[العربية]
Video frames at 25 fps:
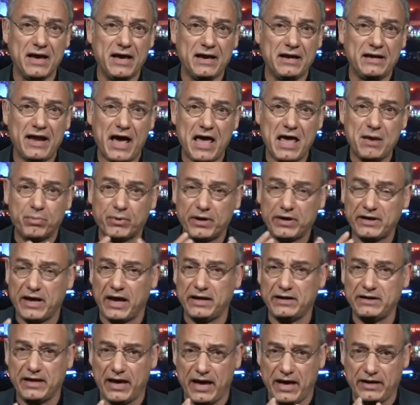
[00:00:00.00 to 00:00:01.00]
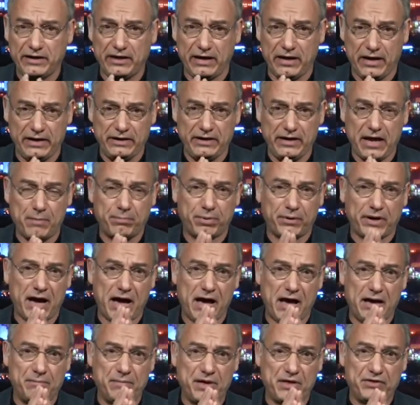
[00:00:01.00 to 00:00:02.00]
لا يمكن أن أن
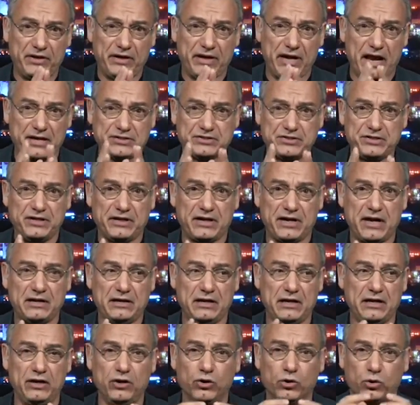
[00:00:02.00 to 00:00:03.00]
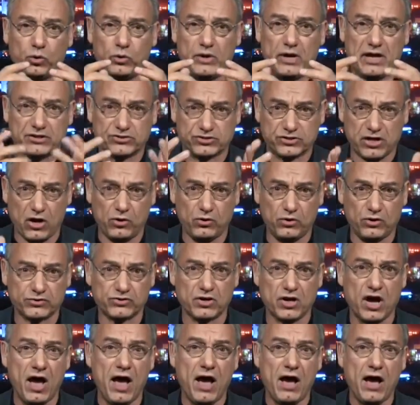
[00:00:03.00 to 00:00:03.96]
يبقى مثلا أسيرا لرؤية شخص